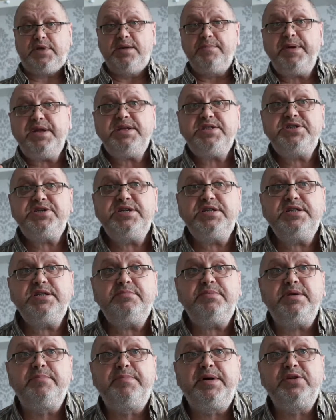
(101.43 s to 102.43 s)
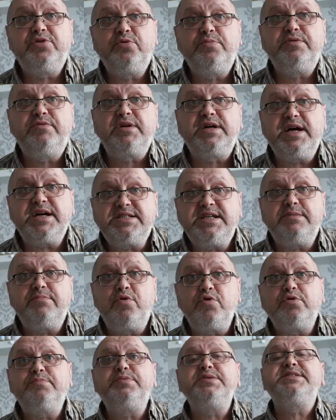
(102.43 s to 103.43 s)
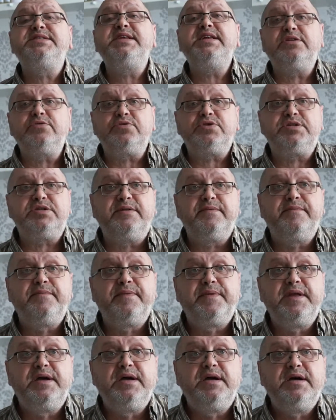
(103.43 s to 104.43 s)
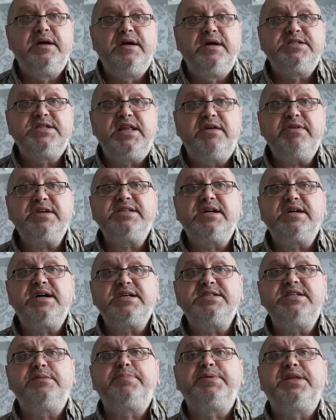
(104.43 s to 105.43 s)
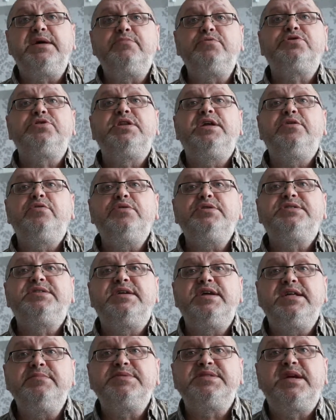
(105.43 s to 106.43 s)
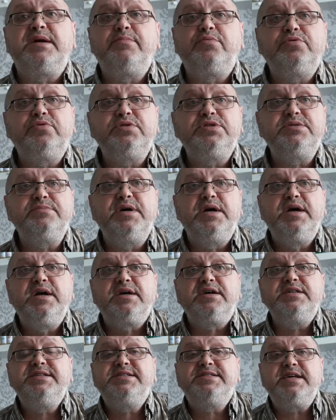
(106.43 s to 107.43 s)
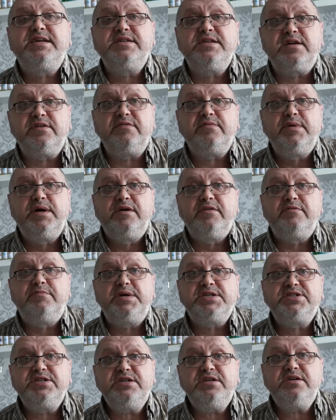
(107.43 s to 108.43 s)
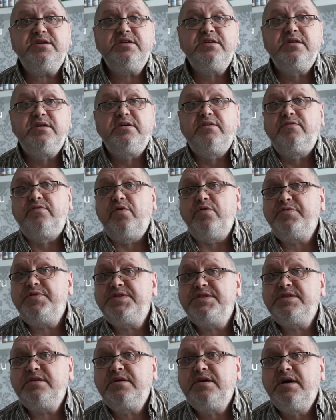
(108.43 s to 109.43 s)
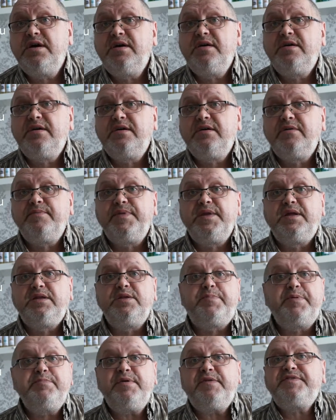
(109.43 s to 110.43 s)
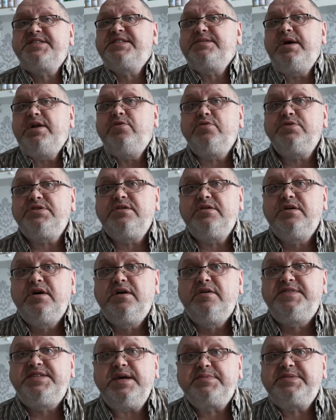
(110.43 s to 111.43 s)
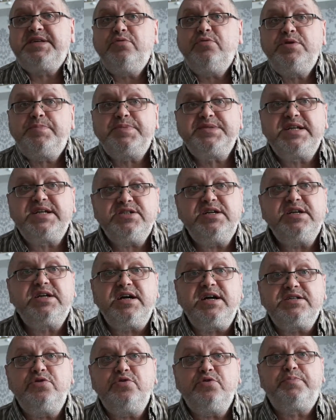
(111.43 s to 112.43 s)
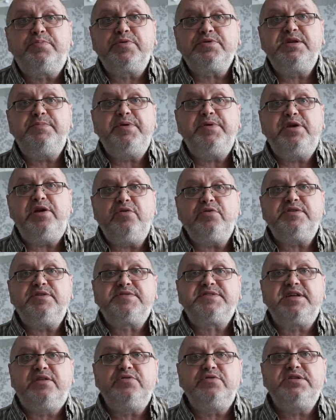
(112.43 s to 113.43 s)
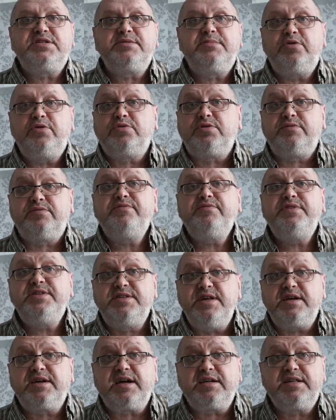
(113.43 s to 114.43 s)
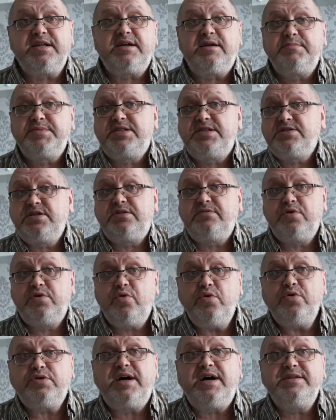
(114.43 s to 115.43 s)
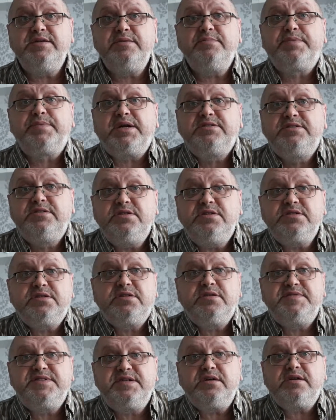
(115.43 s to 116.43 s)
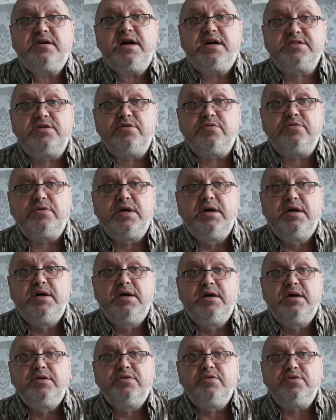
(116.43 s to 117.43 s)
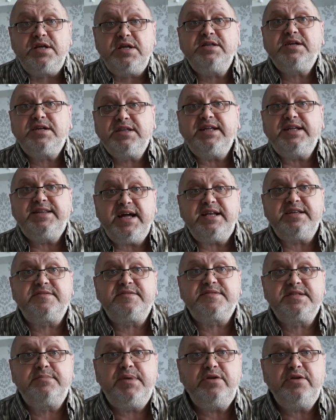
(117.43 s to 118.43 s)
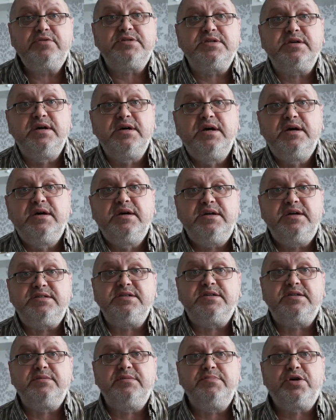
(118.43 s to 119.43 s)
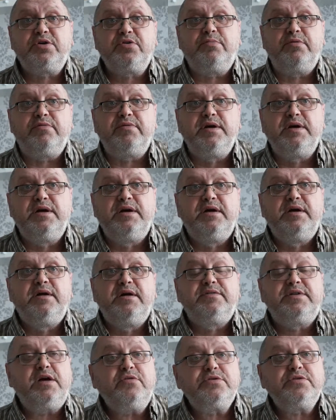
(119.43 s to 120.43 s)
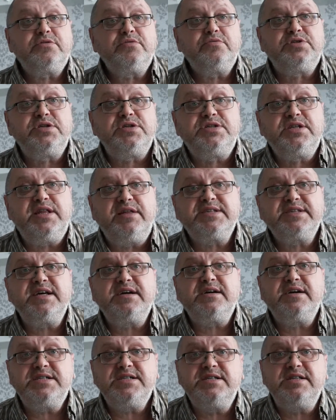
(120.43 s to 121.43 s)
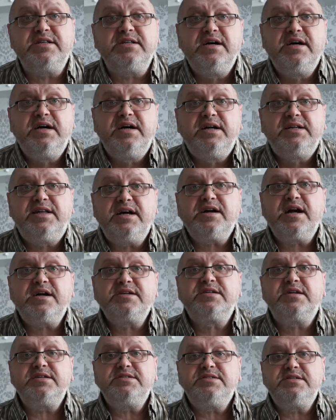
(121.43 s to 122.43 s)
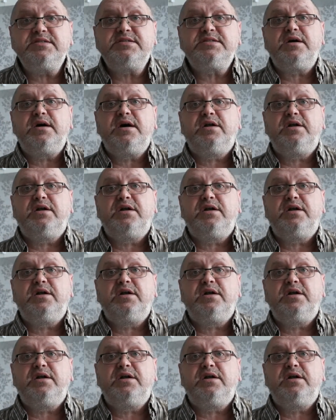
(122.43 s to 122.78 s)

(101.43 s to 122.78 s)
Причинами подобного кашля могут быть следующие. Человек закашлял, потому что находится рядом с работающим кондиционером в машине, в офисе, Например, в самолете. Все абсолютно пассажиры кашляют после перелета в салоне самолета. Вы видели, когда пассажиры выходят, они практически все кашляют. То есть они наглотались в самолете этих микробов. Второй случай. Человек закашлял, так как заразился